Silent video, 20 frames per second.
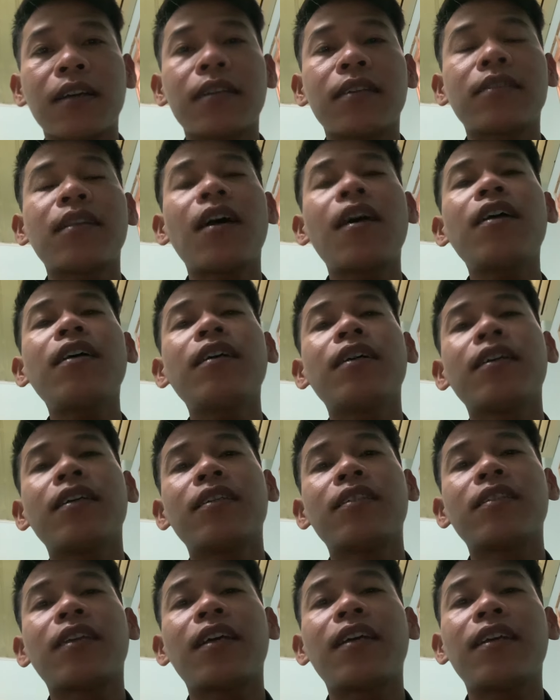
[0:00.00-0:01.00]
đó
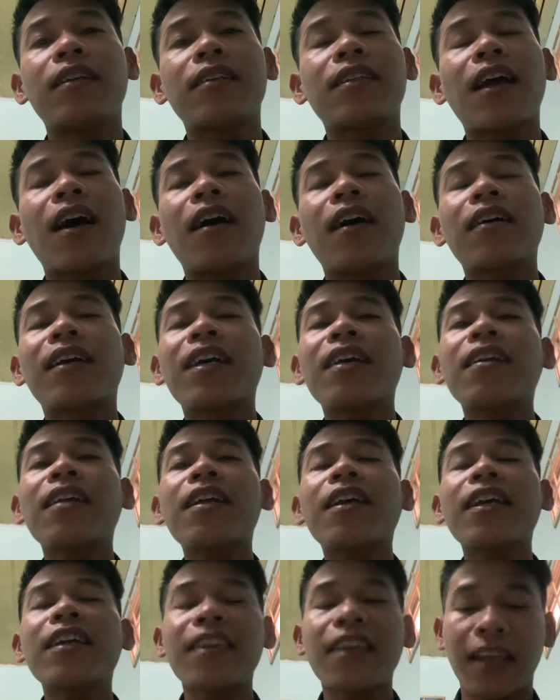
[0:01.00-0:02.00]
thì trời cái
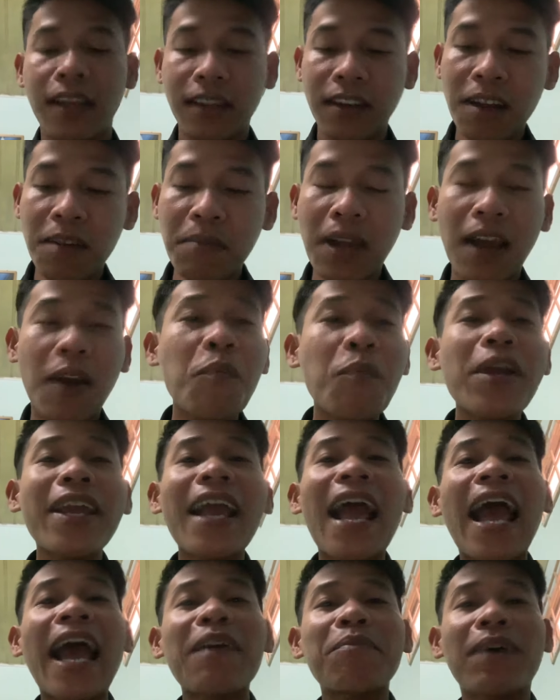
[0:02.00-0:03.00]
cái chuyện đó mà không biết
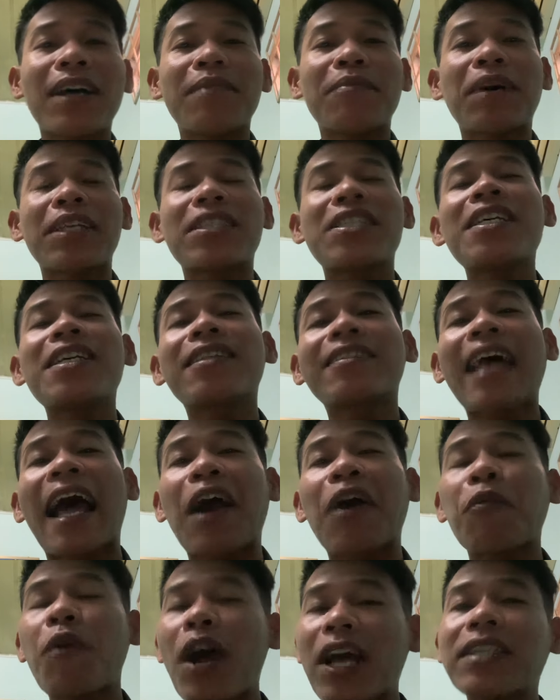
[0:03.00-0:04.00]
ai mà mà xuyên
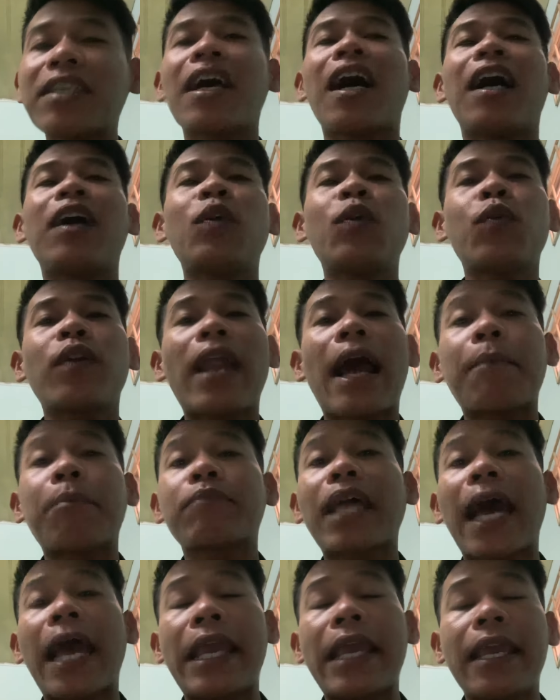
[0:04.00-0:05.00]
tạc quá trời luôn làm
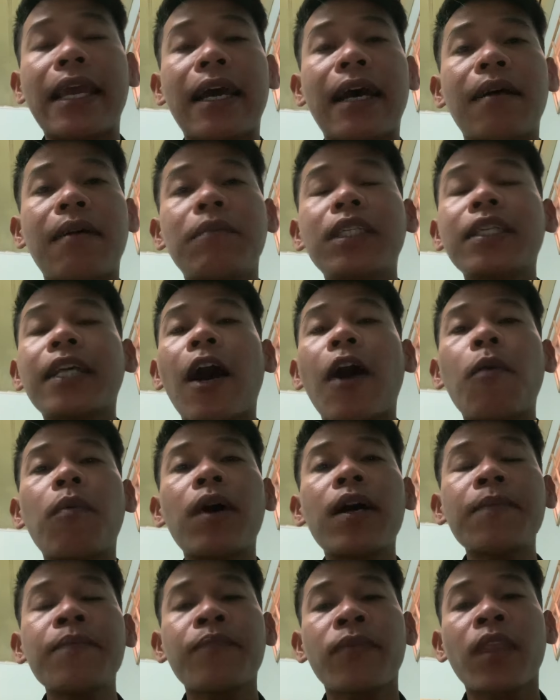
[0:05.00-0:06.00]
thầy ờ, minh không
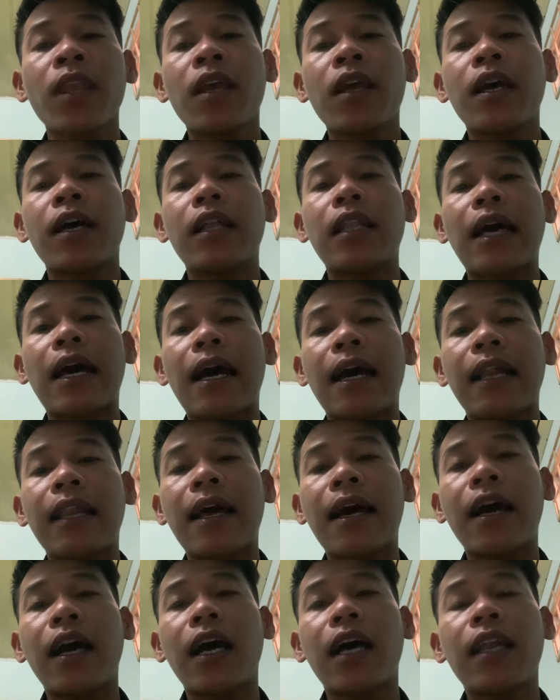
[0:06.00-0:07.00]
á là
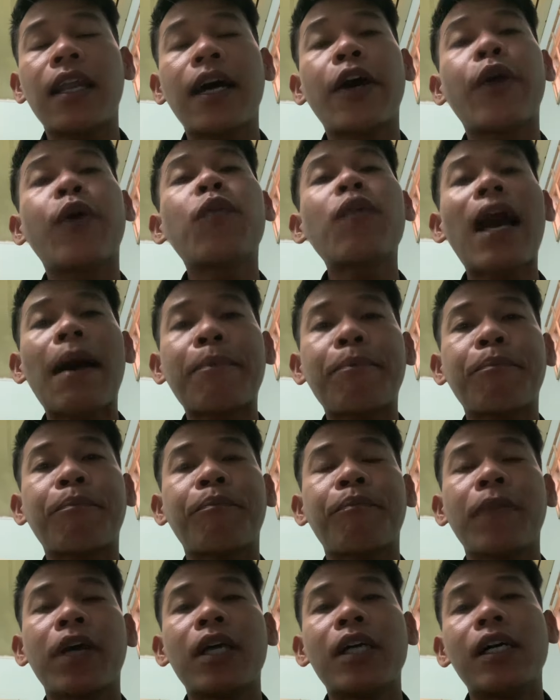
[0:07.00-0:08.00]
là là hiểu lầm
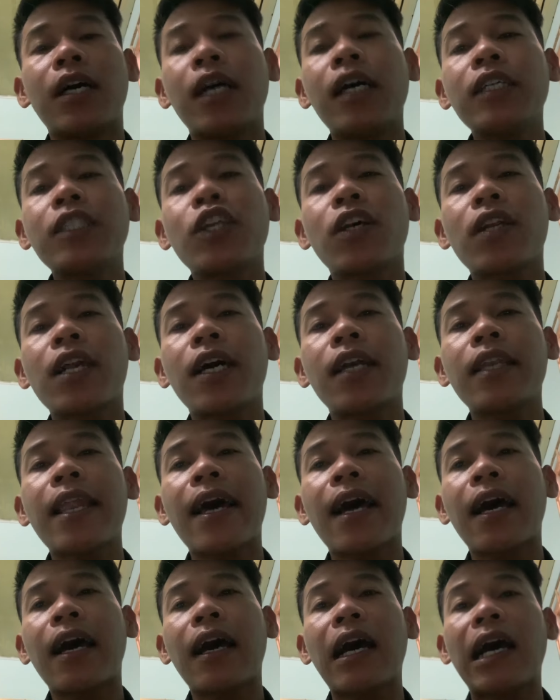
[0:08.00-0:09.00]
đó cho nên
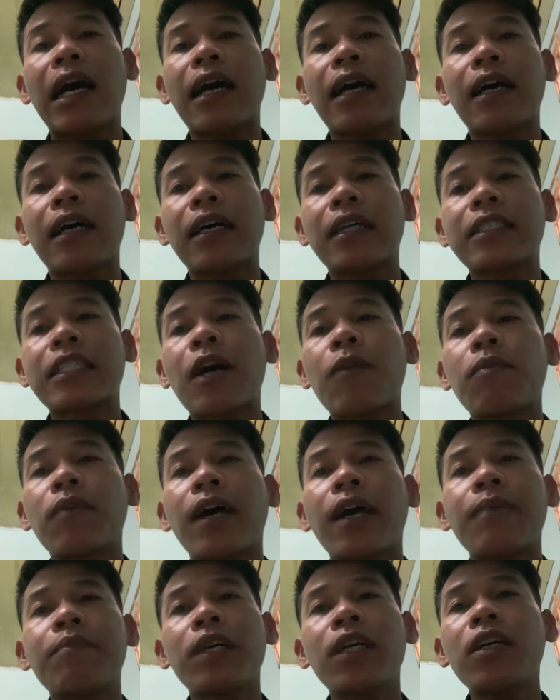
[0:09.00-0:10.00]
là à, xong rồi
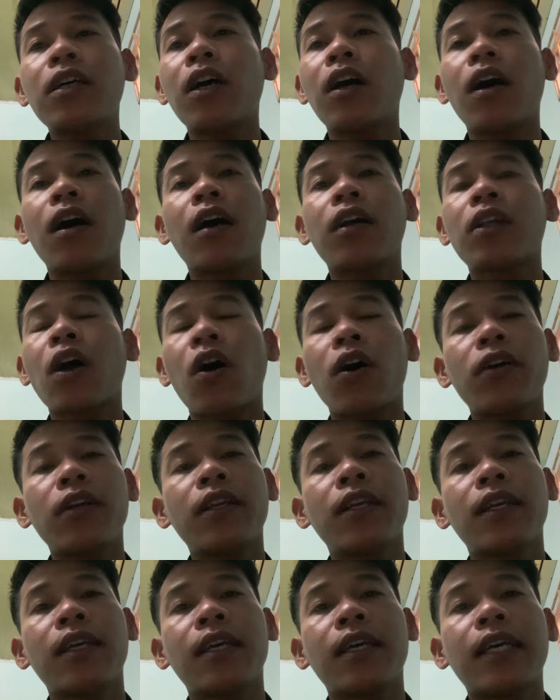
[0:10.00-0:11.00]
em nói à, thôi
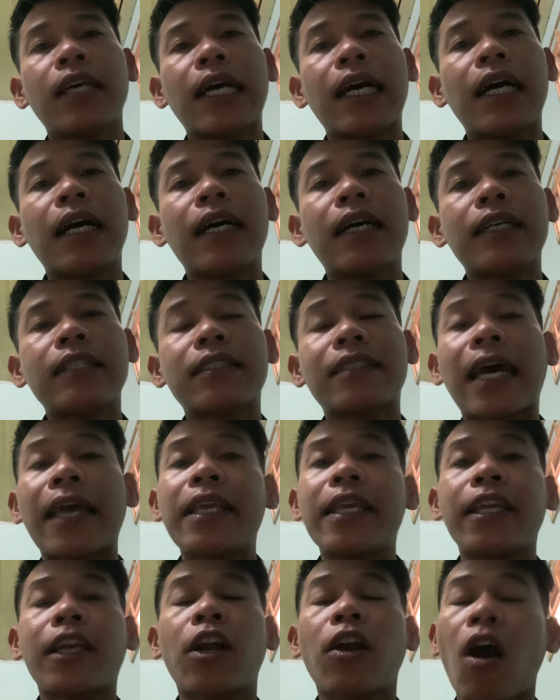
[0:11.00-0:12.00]
à, tại
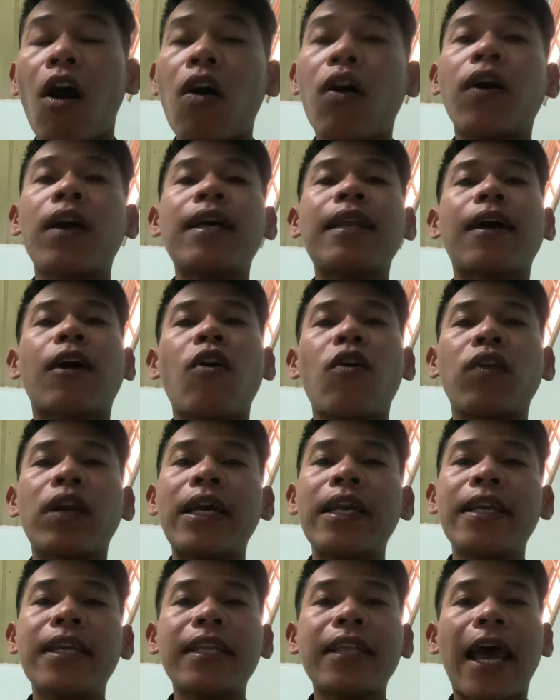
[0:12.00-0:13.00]
vì con á là con
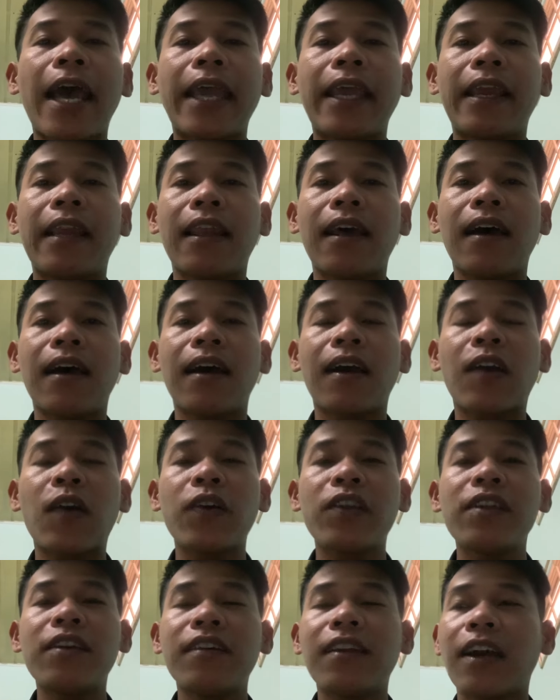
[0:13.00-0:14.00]
đi với thầy là
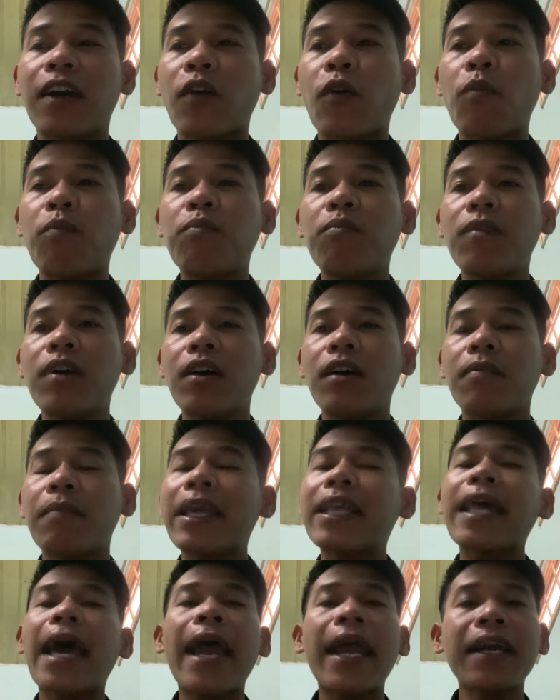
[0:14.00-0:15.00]
coi như là cũng
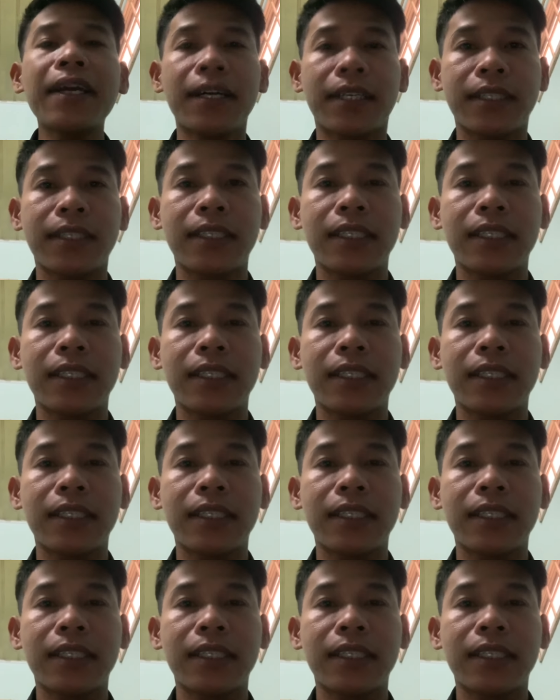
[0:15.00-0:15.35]
mấy tháng rồi